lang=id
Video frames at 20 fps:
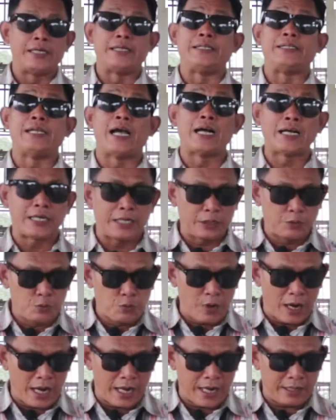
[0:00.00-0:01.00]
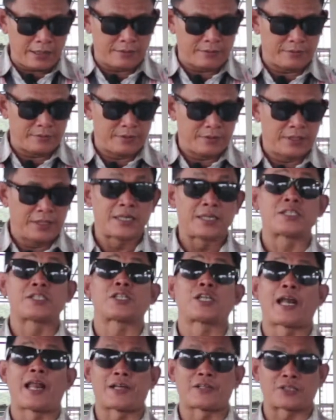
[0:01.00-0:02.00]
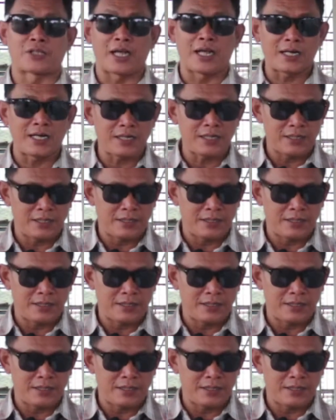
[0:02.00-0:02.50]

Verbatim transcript: Yang kedua, selasar,